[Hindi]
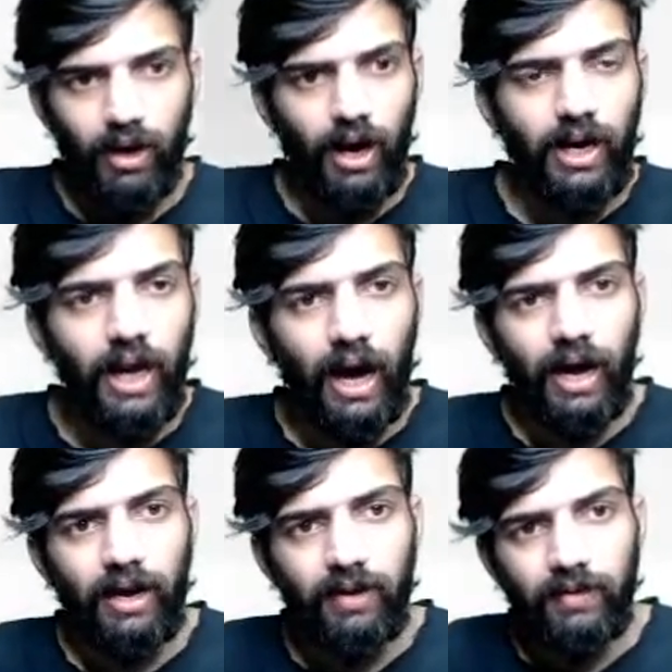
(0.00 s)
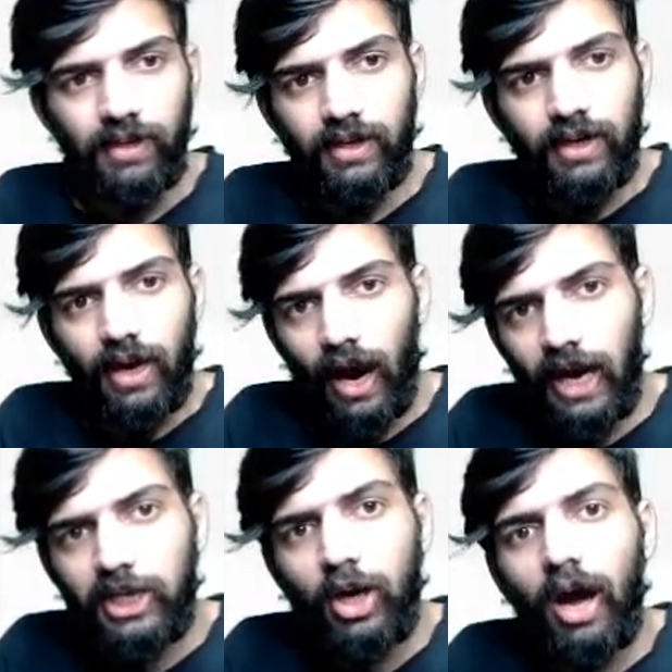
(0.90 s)
अगला
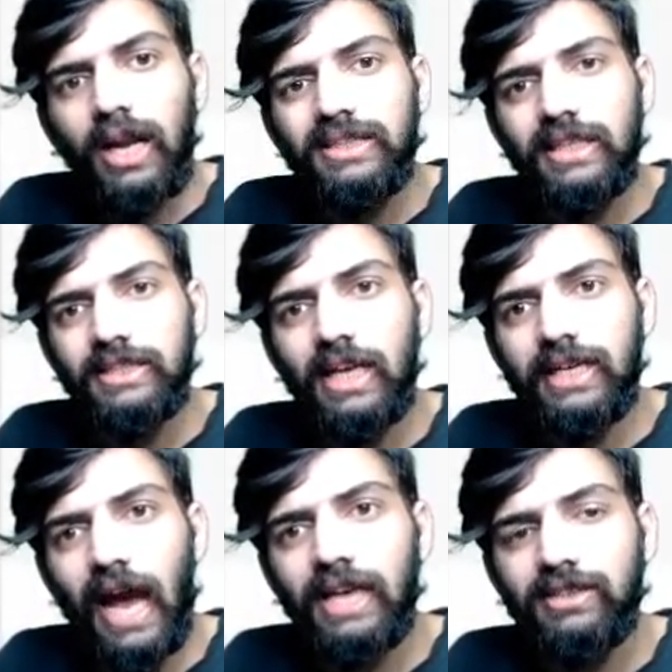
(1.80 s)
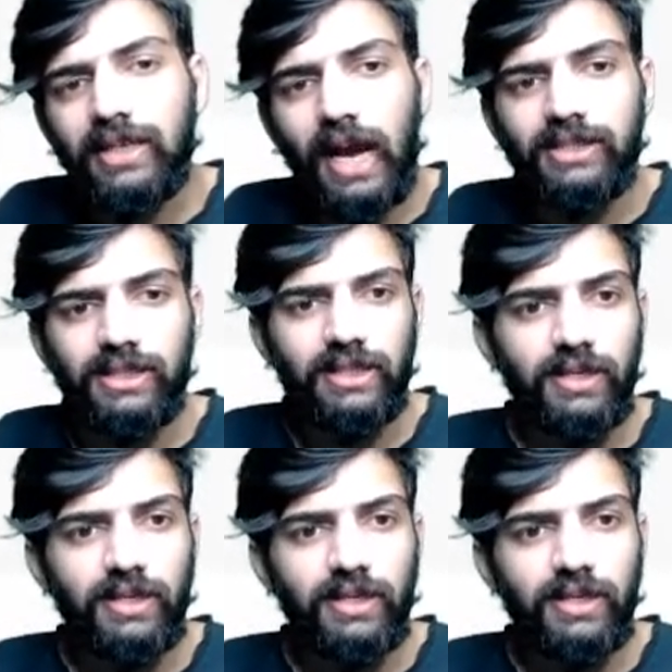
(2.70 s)
हाइड्रोलिसिस इज अ डैश रिएक्शन